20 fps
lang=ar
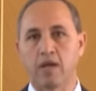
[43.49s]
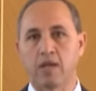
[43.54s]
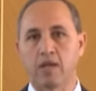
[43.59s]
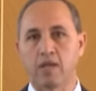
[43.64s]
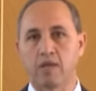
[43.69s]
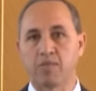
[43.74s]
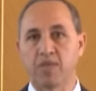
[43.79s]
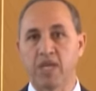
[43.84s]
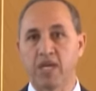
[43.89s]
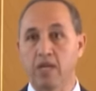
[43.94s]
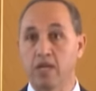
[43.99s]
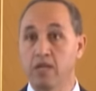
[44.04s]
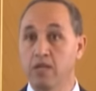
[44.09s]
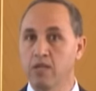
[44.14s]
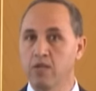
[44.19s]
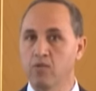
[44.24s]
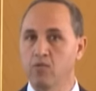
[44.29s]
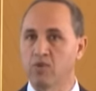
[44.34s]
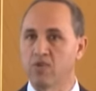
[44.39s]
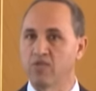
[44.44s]

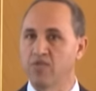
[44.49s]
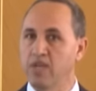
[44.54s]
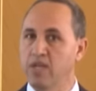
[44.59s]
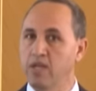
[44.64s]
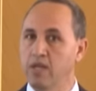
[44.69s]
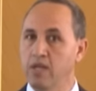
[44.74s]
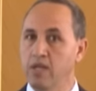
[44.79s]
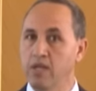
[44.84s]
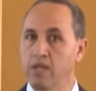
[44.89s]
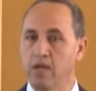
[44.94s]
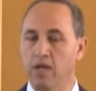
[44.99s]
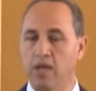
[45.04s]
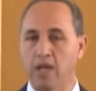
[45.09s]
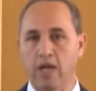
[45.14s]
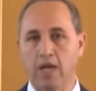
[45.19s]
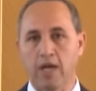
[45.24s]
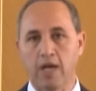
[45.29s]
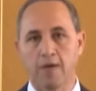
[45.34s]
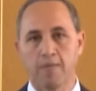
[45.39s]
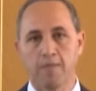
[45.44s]
الإبداعي والفني
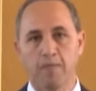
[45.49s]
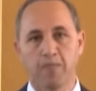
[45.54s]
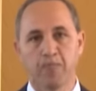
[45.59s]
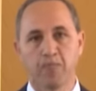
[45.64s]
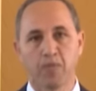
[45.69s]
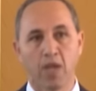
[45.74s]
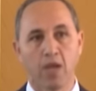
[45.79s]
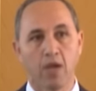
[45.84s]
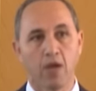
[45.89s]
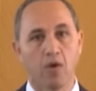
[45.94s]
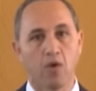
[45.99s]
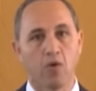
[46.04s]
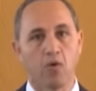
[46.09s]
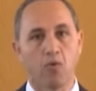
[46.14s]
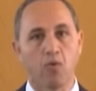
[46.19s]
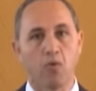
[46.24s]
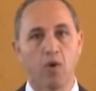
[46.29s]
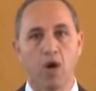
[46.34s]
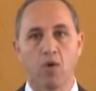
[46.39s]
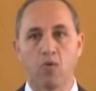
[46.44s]
الهام
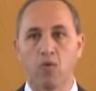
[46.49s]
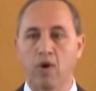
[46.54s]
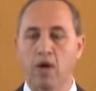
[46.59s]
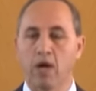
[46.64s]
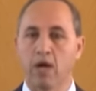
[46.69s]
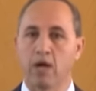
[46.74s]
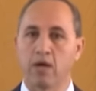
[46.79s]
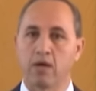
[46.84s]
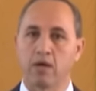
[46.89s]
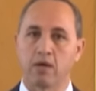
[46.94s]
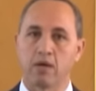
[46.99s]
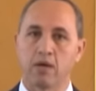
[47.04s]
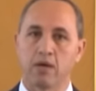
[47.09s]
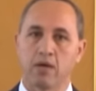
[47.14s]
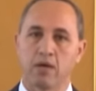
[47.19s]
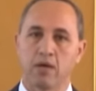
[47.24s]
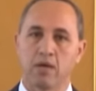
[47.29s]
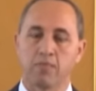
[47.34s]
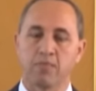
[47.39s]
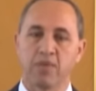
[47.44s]
وهو
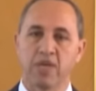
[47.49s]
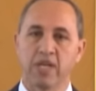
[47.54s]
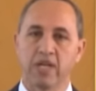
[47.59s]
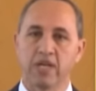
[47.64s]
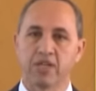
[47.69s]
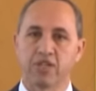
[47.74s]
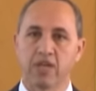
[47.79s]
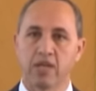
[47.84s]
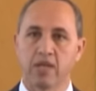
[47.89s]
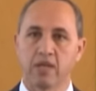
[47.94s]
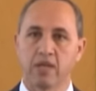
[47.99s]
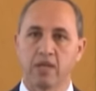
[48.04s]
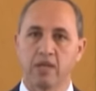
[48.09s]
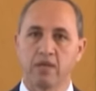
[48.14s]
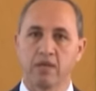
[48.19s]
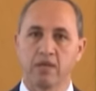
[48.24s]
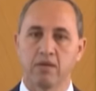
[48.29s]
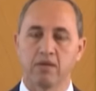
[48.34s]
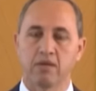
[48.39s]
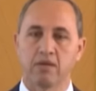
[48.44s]
آه، بلا
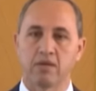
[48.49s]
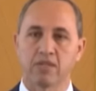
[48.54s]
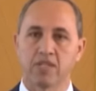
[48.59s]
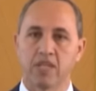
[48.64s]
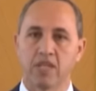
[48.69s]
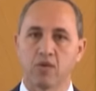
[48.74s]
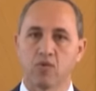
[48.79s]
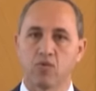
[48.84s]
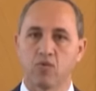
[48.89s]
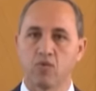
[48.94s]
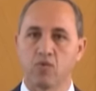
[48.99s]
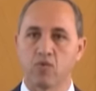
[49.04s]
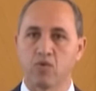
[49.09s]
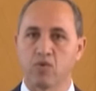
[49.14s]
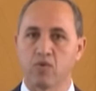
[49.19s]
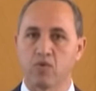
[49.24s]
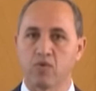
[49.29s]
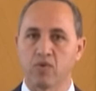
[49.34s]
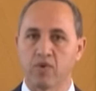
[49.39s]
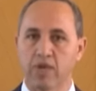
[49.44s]
شك
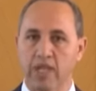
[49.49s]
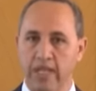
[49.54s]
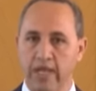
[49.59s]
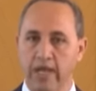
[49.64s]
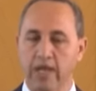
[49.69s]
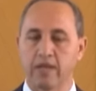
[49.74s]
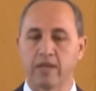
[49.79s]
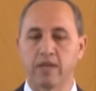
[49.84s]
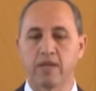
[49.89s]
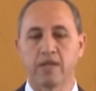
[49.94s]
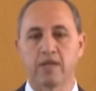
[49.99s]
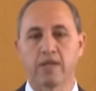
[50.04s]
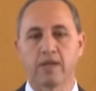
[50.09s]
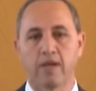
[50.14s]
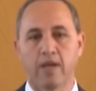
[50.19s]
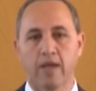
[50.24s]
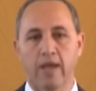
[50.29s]
سيكون رهانا